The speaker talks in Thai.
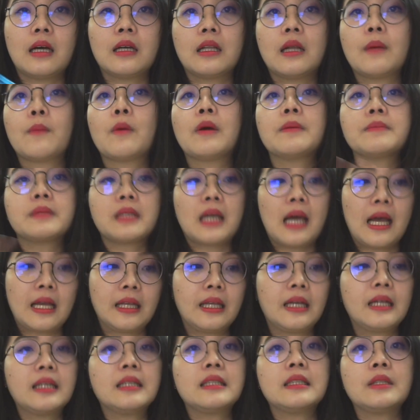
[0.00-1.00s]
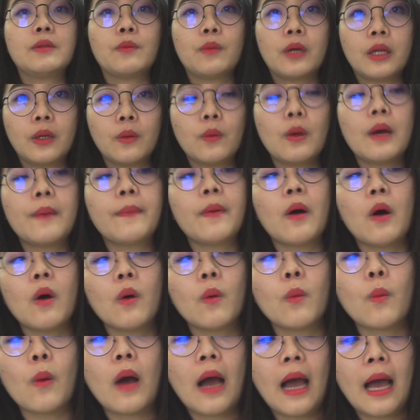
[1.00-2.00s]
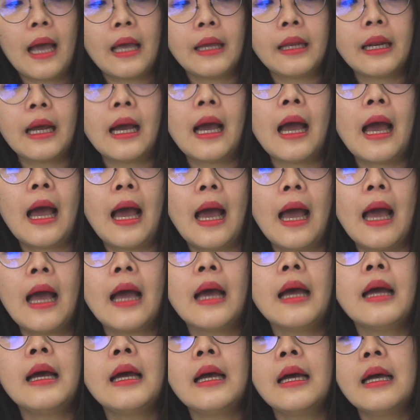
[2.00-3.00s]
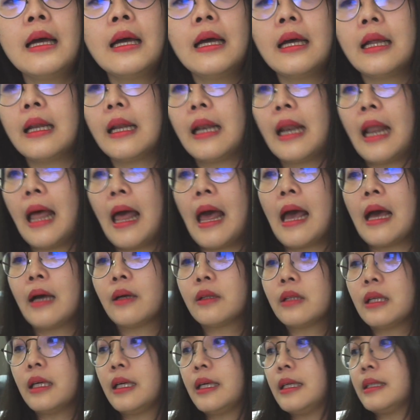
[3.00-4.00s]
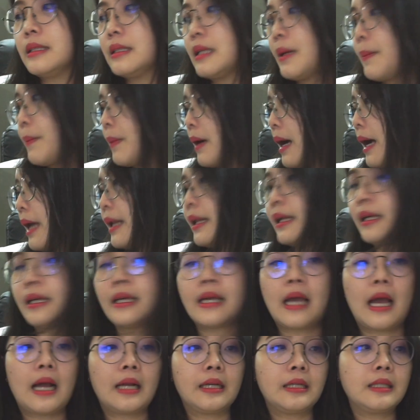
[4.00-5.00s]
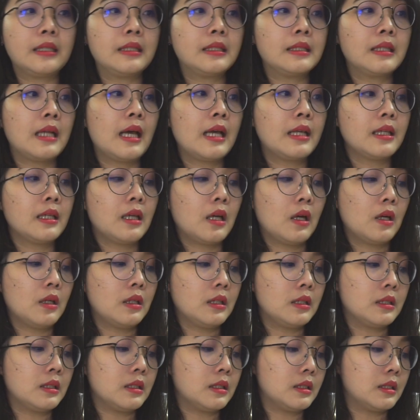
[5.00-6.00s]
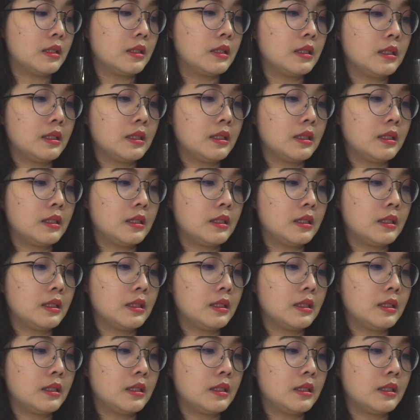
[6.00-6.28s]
ทำความสะอาดอย่างอื่นไว้ด้วยพกไว้นะคะแล้วที่สำคัญอีกอย่างหนึ่งนั่นก็คือ